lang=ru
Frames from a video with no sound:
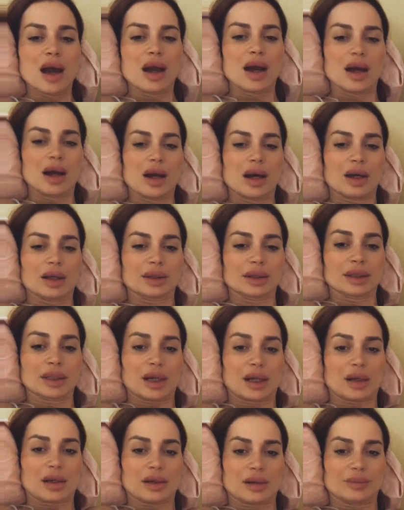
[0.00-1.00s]
А,
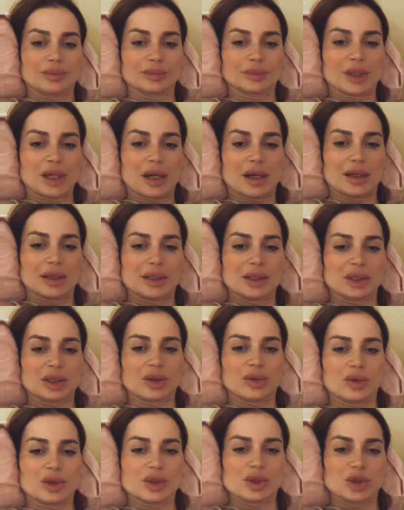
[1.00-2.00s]
так, да,
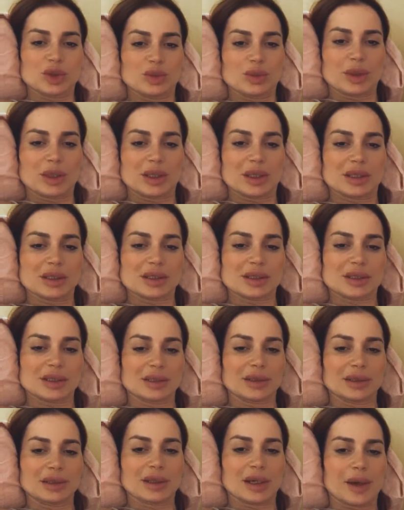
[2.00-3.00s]
Олежка у нас юморист,
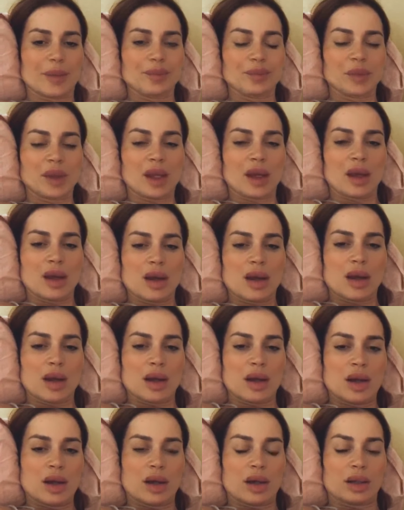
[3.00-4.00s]
это да.
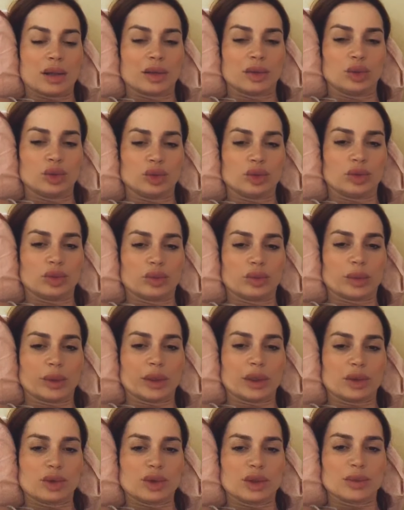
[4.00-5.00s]
А, ну,
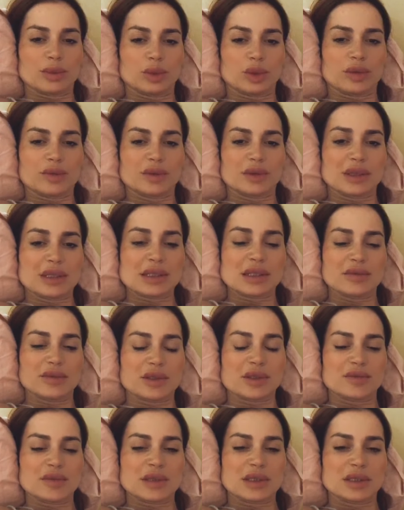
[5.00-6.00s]
моя грудь немного... Если у
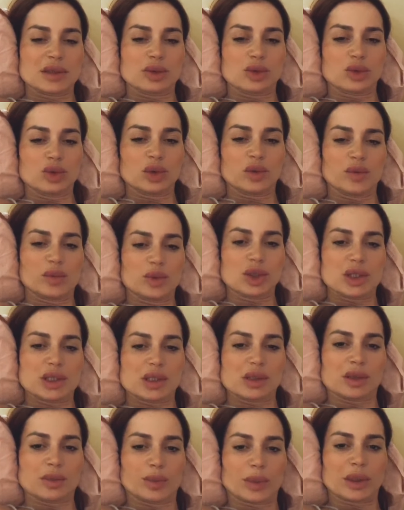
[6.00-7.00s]
вас висит грудь, вы
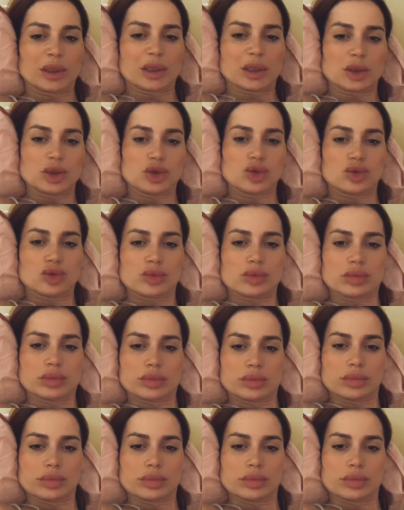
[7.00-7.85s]
можете сделать подтяжку.